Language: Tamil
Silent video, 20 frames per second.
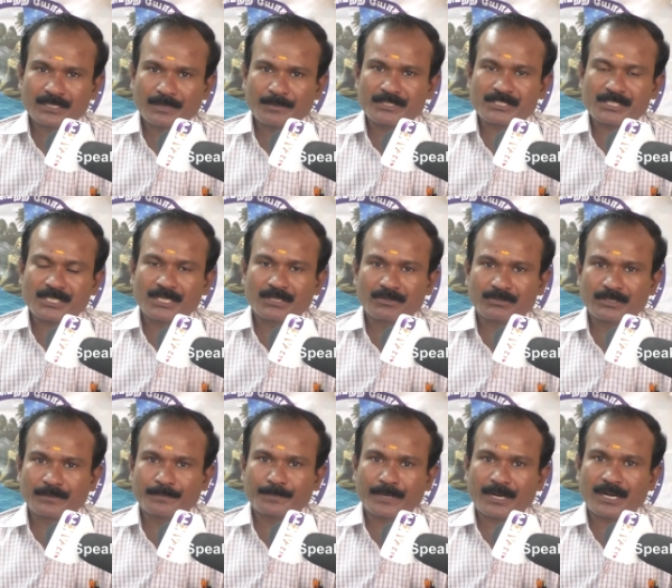சமஸ்கிருதம்
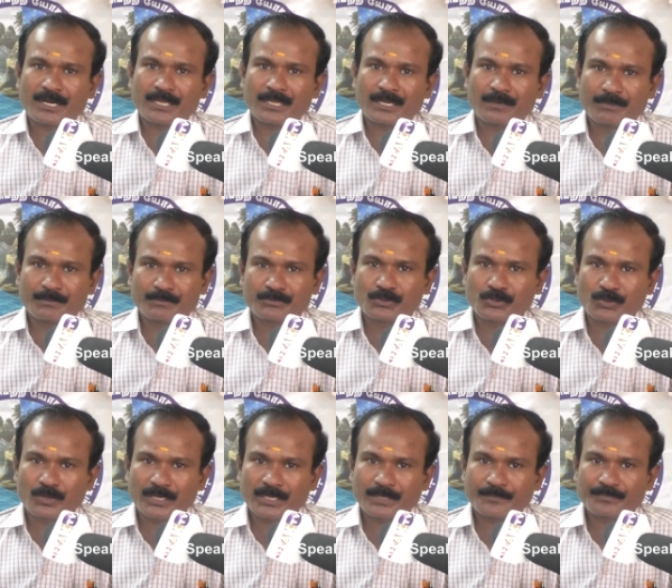வந்து பிராணாயாமம்னு
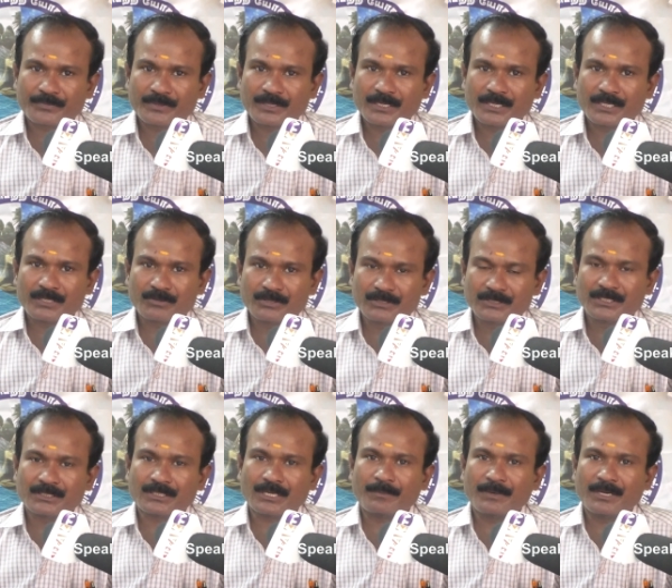சொல்லுவாங்க இது
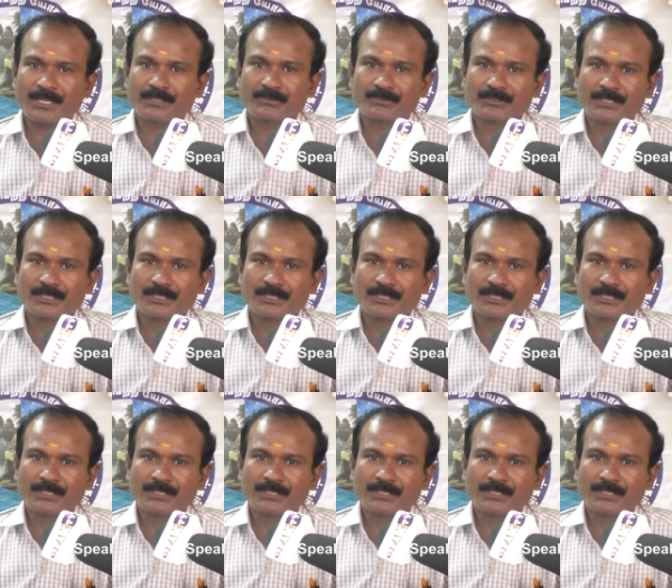வந்து தமிழில்